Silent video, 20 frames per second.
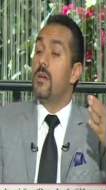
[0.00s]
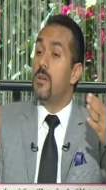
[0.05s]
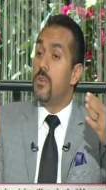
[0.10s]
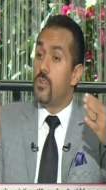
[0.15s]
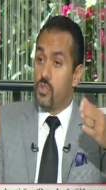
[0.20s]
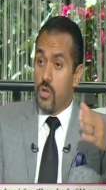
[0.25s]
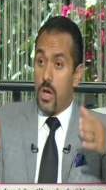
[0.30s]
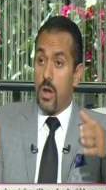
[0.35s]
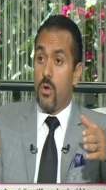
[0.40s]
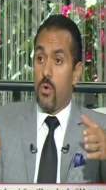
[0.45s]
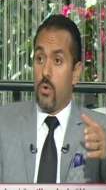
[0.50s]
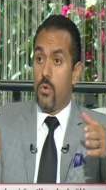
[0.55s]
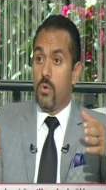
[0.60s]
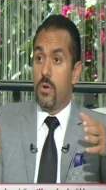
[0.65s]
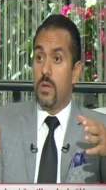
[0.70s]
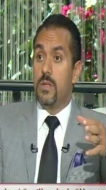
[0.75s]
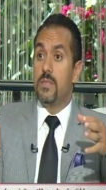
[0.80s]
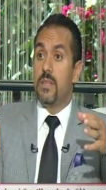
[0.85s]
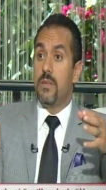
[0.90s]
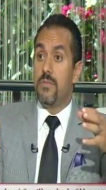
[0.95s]
شرحه
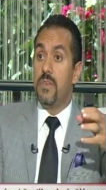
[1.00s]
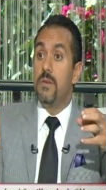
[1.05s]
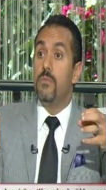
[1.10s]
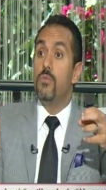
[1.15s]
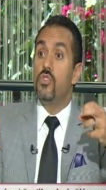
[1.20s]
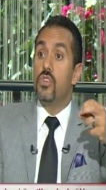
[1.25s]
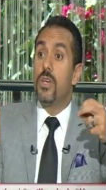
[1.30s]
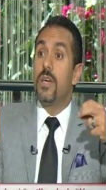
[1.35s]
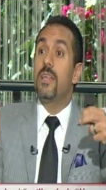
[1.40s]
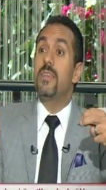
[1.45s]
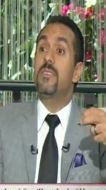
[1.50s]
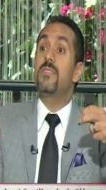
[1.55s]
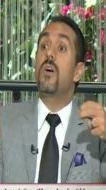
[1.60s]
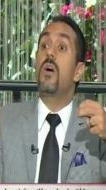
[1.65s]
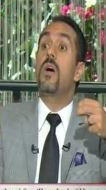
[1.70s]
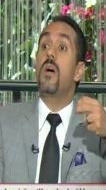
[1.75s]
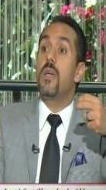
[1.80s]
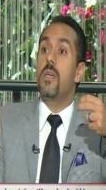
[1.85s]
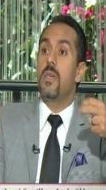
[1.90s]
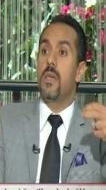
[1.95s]
انت في مشكله
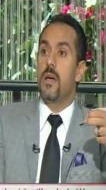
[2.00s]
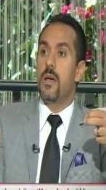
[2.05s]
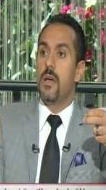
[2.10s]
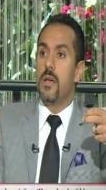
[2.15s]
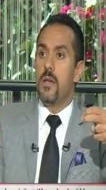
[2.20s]
صحيه